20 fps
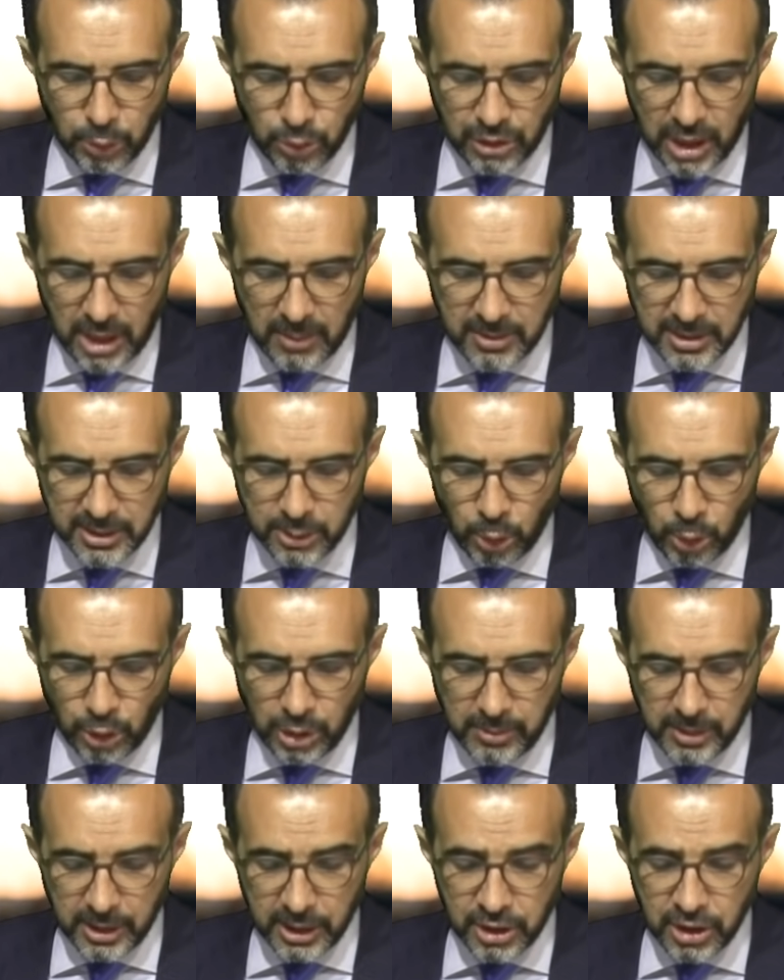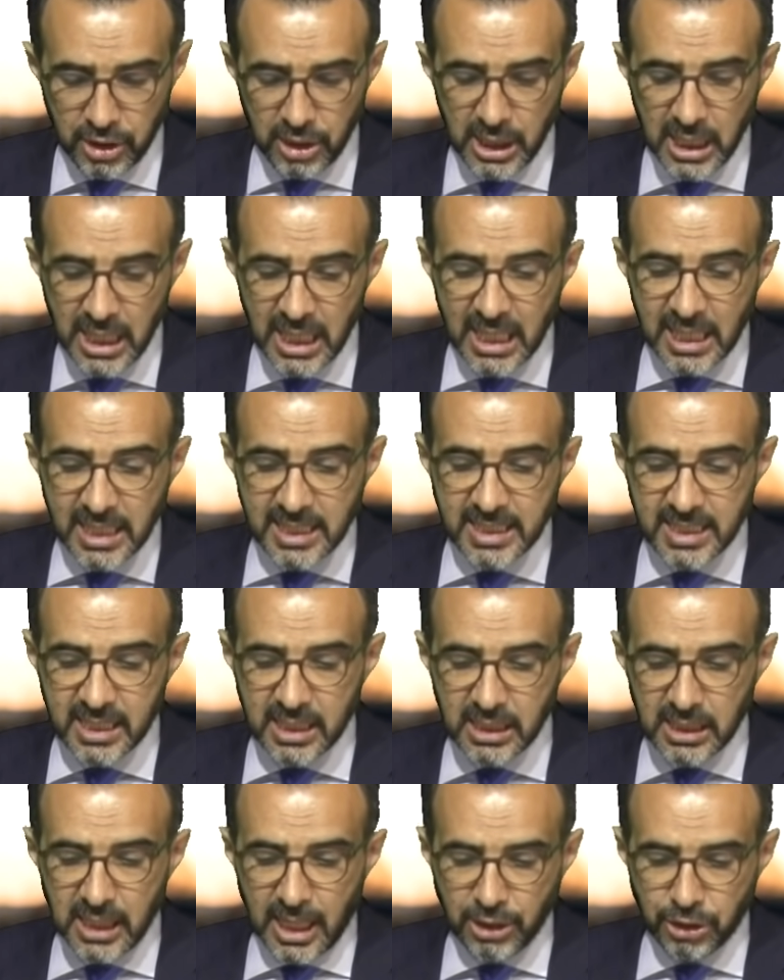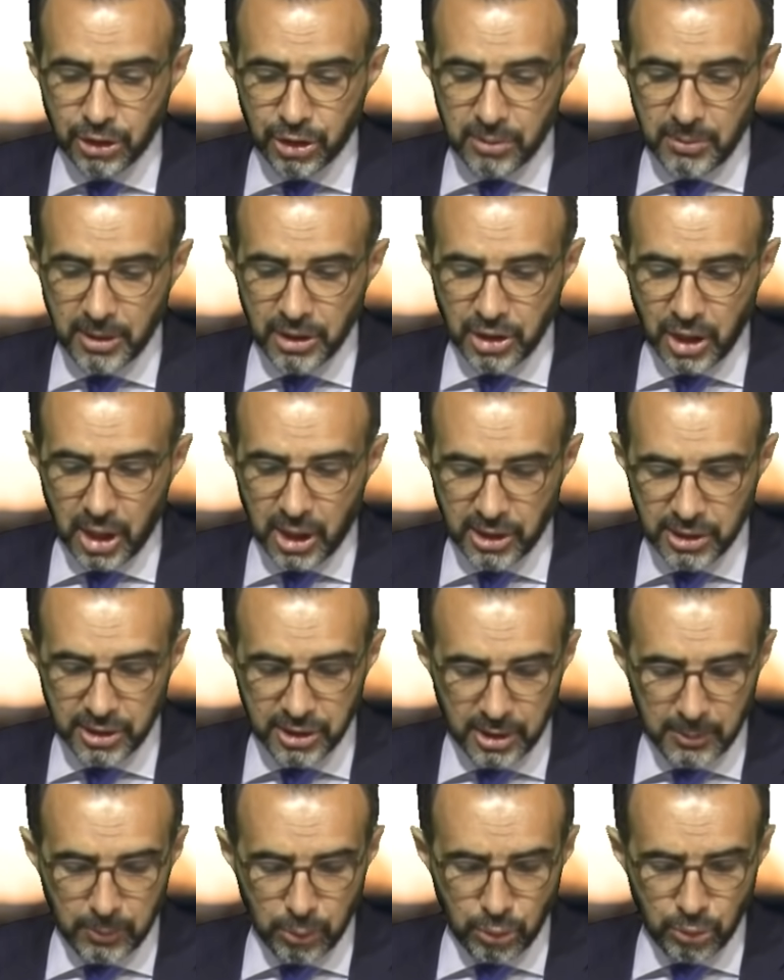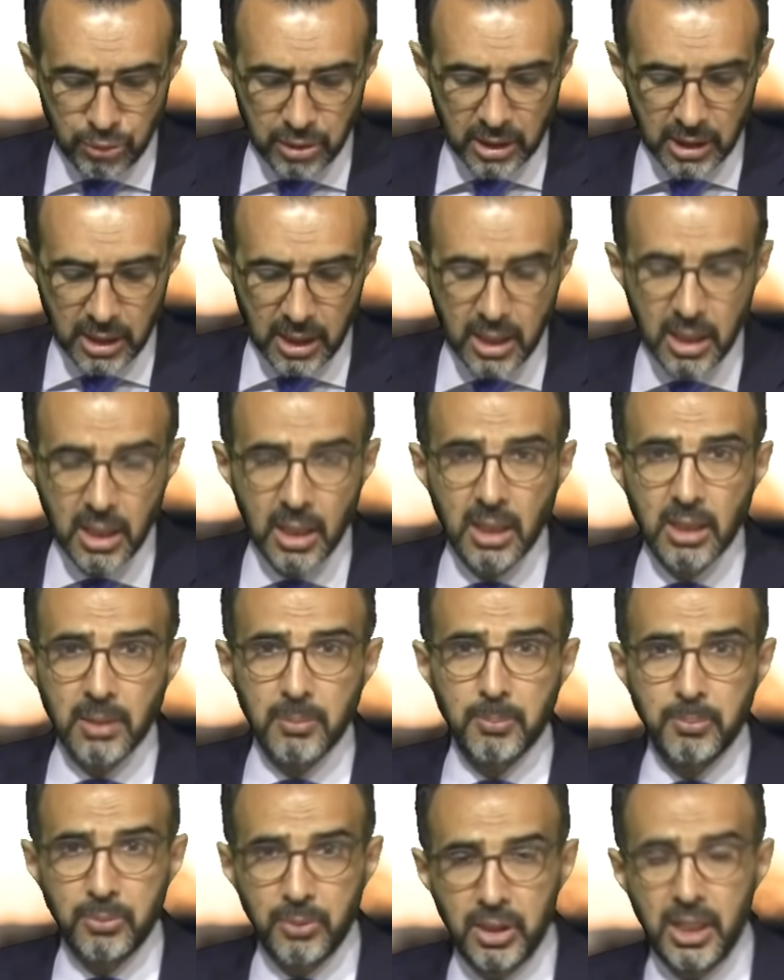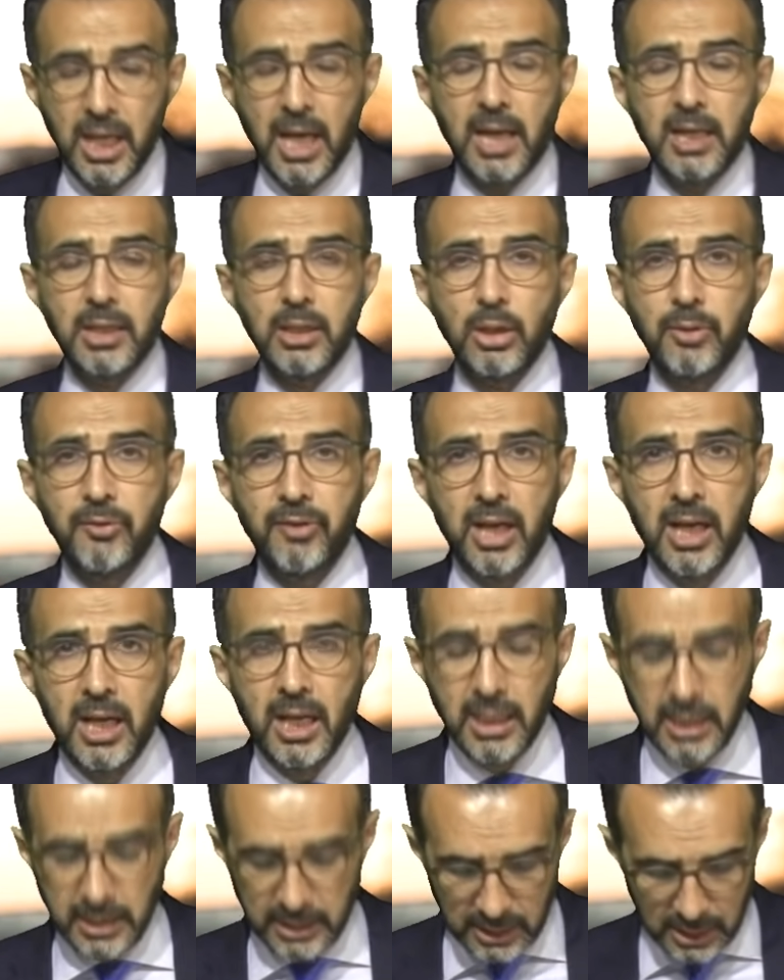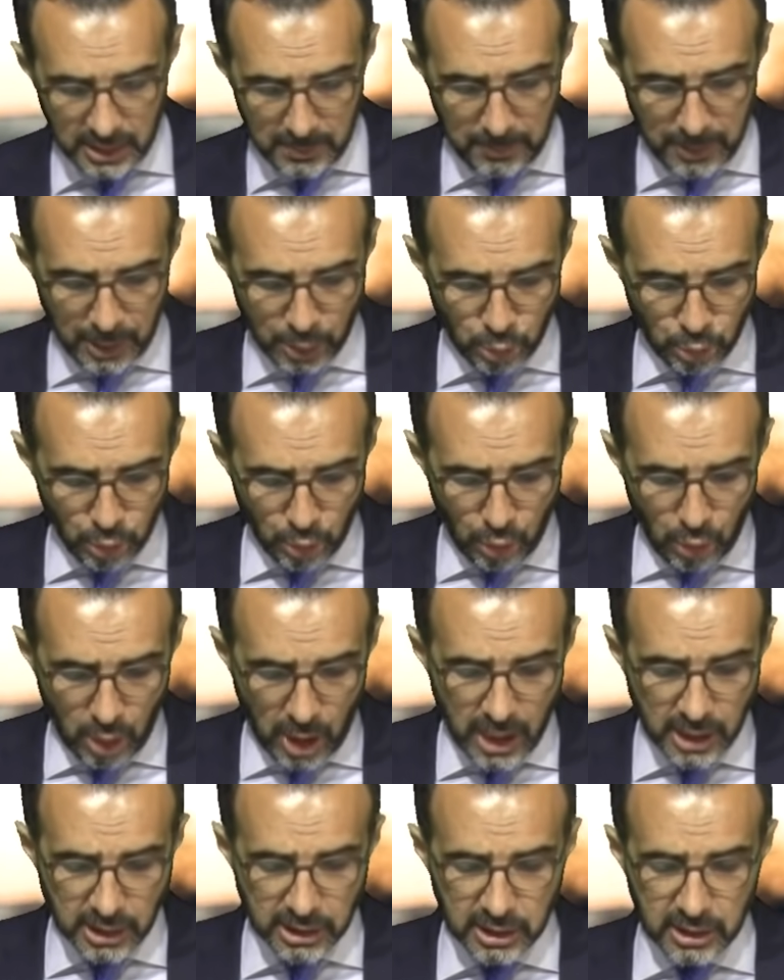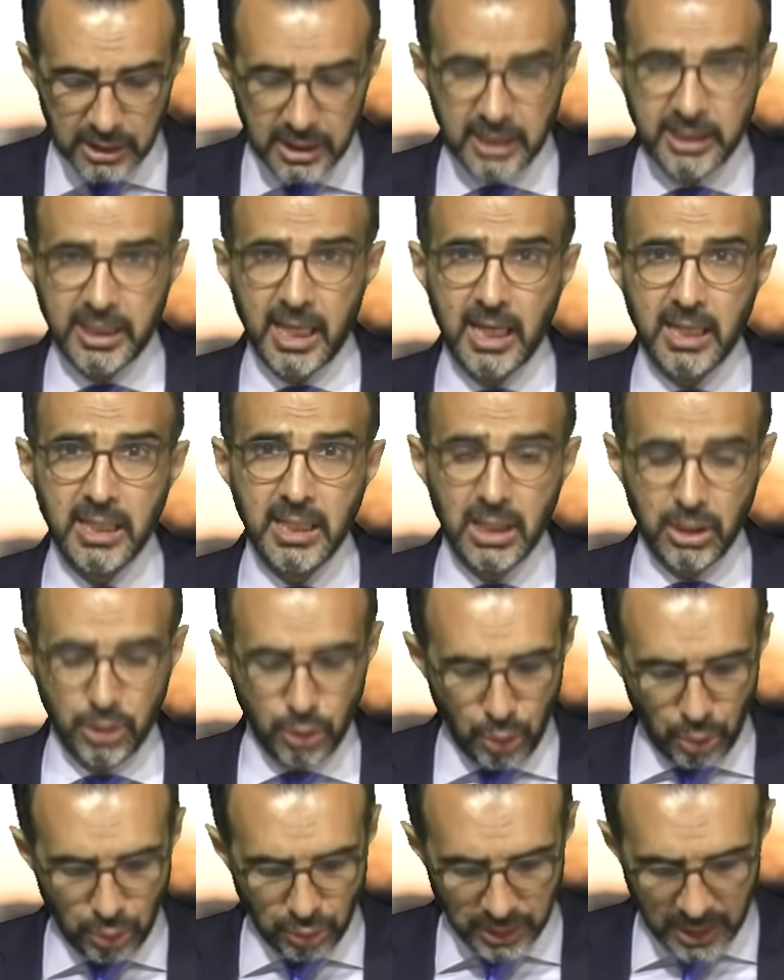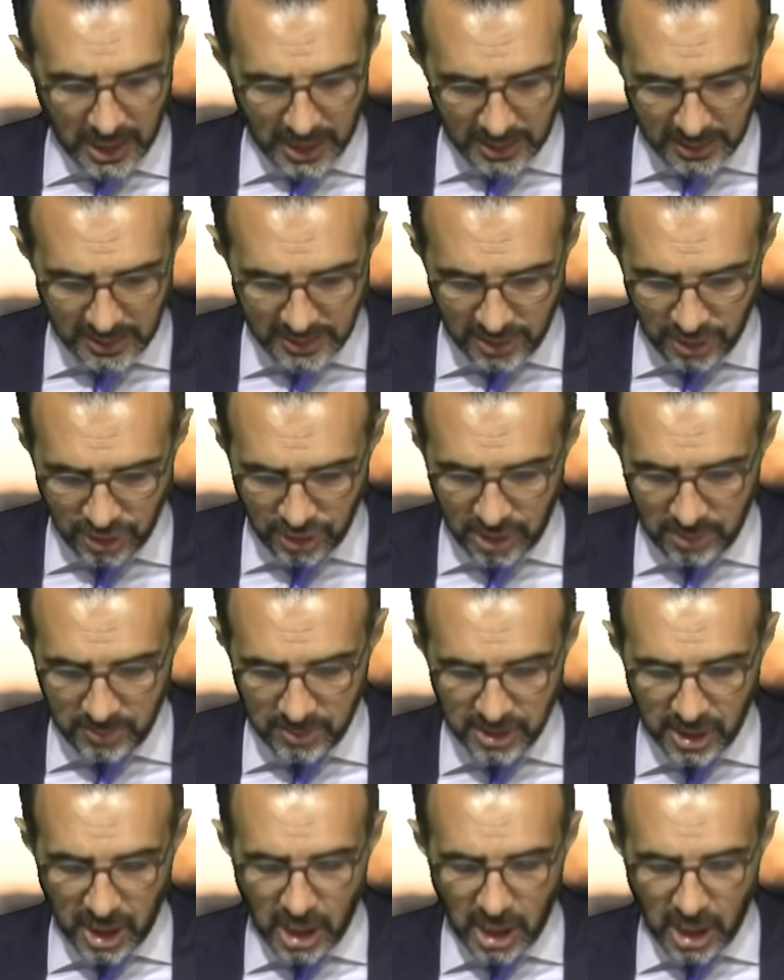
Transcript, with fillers: yükselmesini önlemek için sıkılaştırma çağrısında bulunsa da diğer eyaletlerin pek çoğu artık yeter diyor değerli izleyicilerimiz.